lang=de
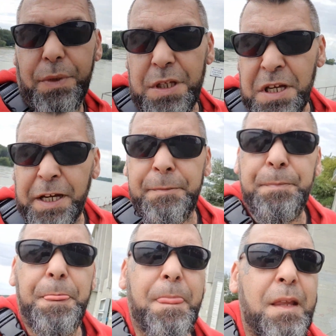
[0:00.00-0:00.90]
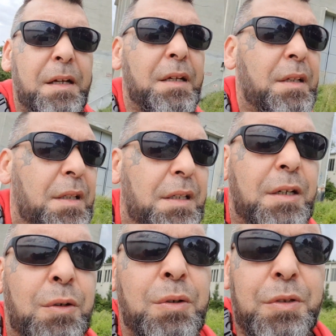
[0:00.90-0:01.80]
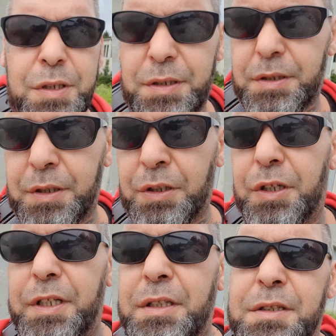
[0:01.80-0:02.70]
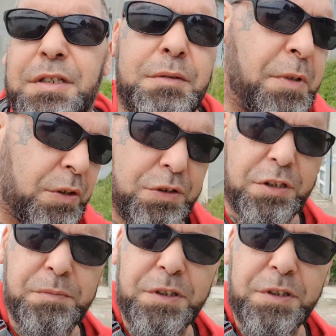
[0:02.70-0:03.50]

Irre. Und ja, da hinten sieht man, da sieht